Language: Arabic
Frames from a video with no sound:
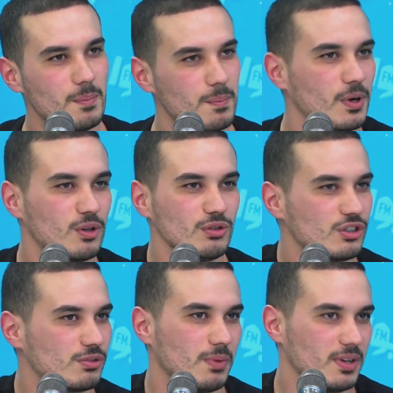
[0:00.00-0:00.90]
ما
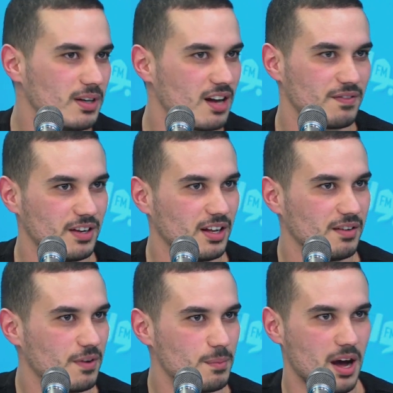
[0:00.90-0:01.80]
كنتش ما نعرف اللي
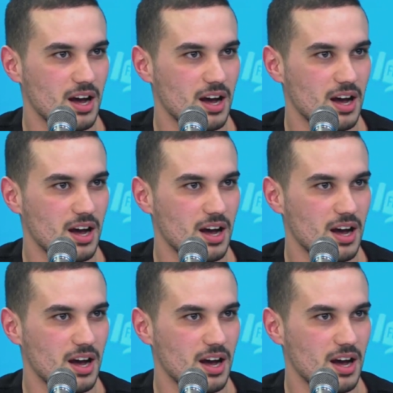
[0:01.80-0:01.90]
فما